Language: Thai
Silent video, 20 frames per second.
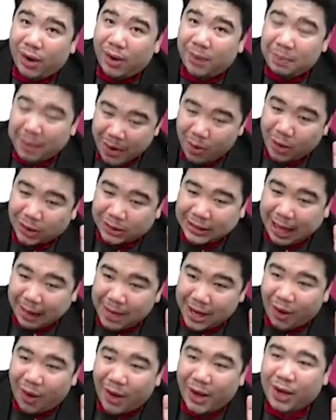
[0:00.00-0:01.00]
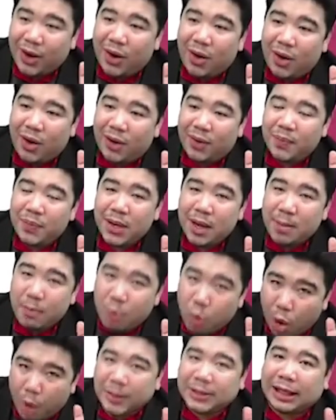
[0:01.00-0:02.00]
ปี 63 มีร้อยข้อ
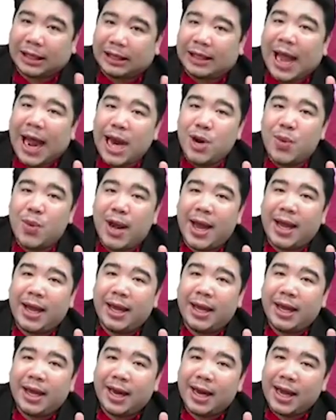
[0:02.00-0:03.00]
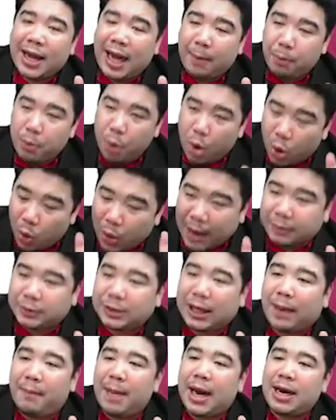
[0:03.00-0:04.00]
บวกภาษาไทยด้วยนะครับ บวกความ
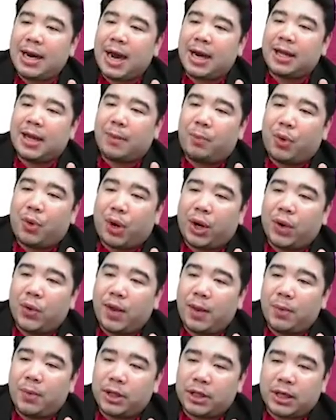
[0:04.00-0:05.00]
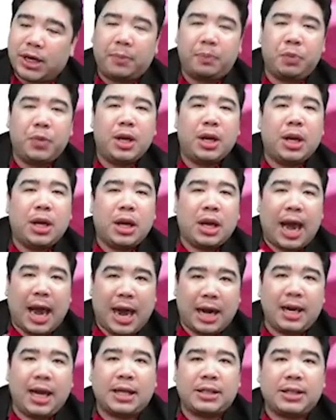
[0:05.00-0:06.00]
สามารถด้านเหตุผลด้วย เพราะฉะนั้น
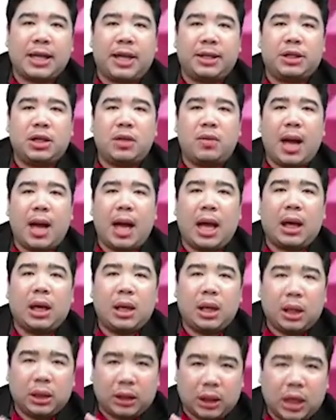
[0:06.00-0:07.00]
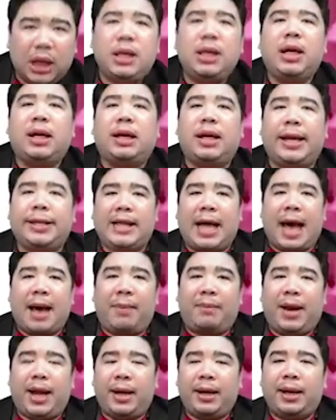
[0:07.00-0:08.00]
อันนี้อาจารย์เชื่อว่าเกินหนึ่งในสา
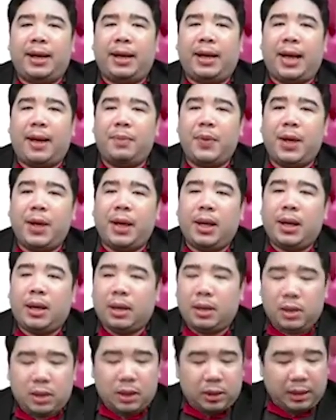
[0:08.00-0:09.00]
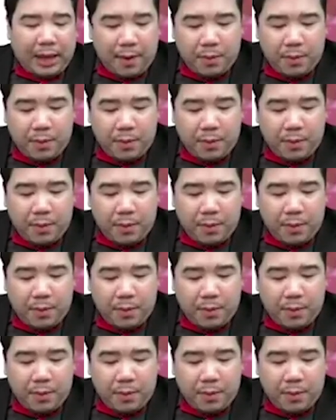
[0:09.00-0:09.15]
มแล้วนะครับ คือทั้